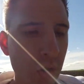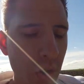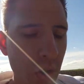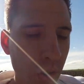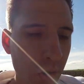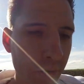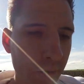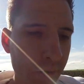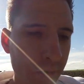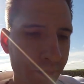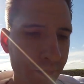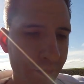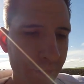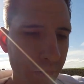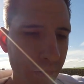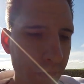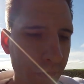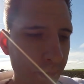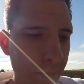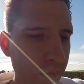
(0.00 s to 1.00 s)
Ja Leute,
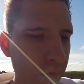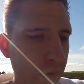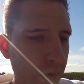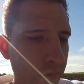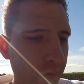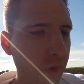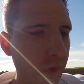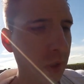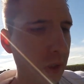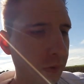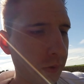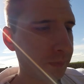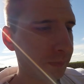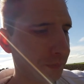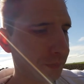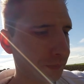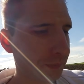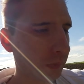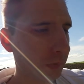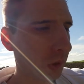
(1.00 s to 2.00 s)
was gibt's zu erzählen?
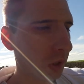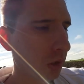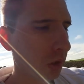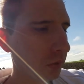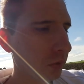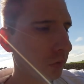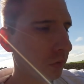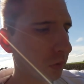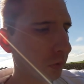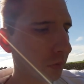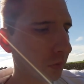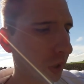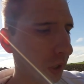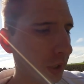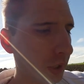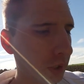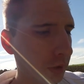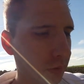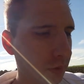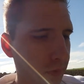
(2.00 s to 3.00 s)

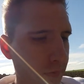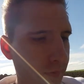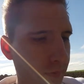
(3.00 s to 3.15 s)
Zurzeit,